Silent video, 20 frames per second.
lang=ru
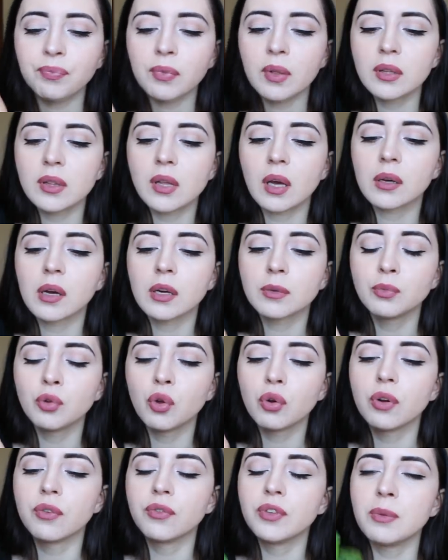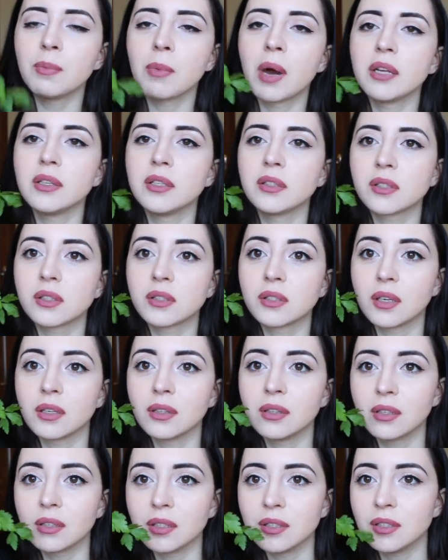И так как много внимания со
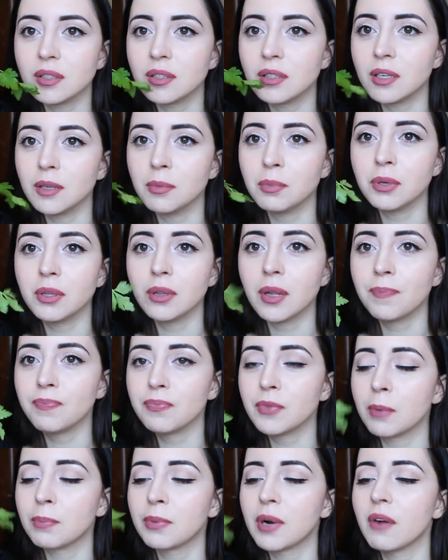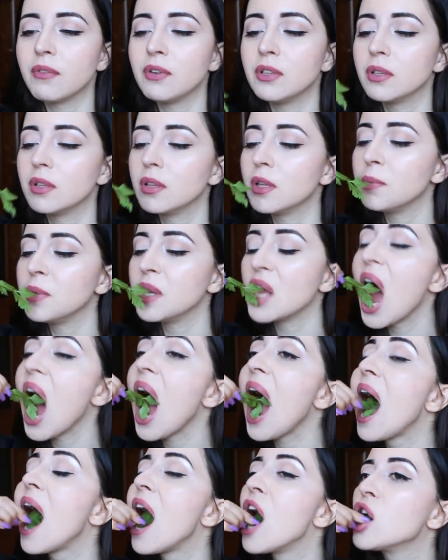стороны родителей было направлено на меня,